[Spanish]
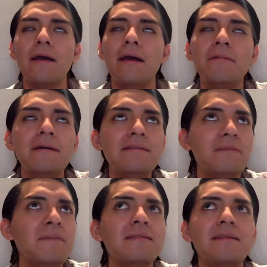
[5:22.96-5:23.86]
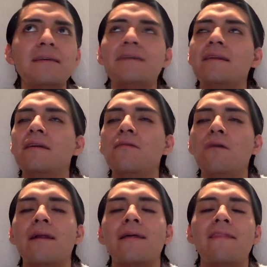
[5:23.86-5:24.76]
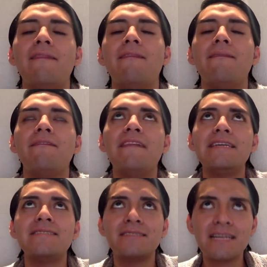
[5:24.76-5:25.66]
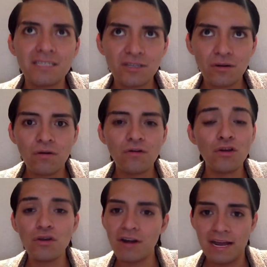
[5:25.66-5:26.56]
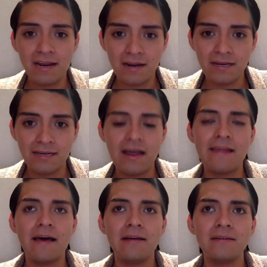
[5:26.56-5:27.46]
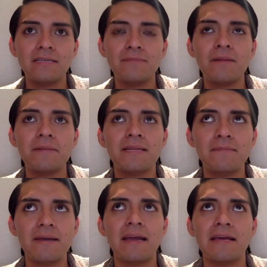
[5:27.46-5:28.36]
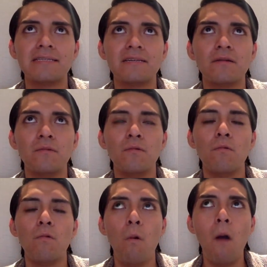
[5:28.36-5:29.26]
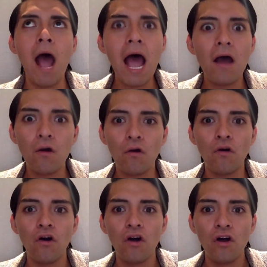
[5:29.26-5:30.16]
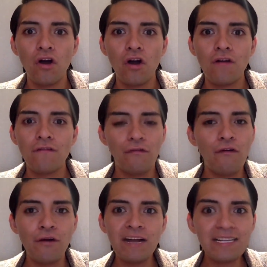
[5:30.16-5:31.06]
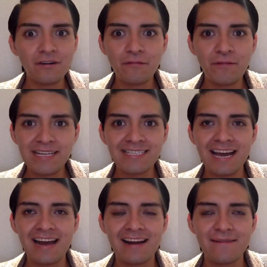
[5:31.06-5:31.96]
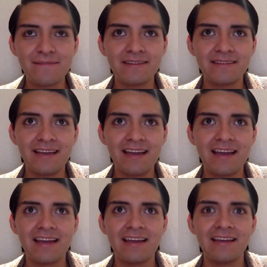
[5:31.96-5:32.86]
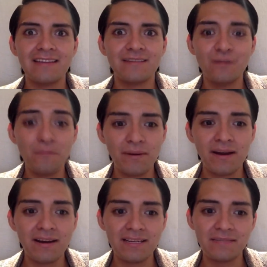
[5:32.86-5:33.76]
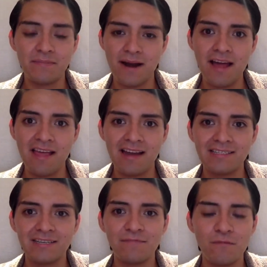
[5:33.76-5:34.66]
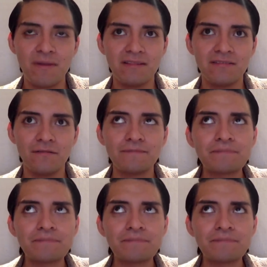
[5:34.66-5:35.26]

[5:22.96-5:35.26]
Evidentemente salí del lugar deshecho, no lloré ni nada, simplemente me quedé así como, wow, fue una sorpresa realmente súper inesperada en ese momento.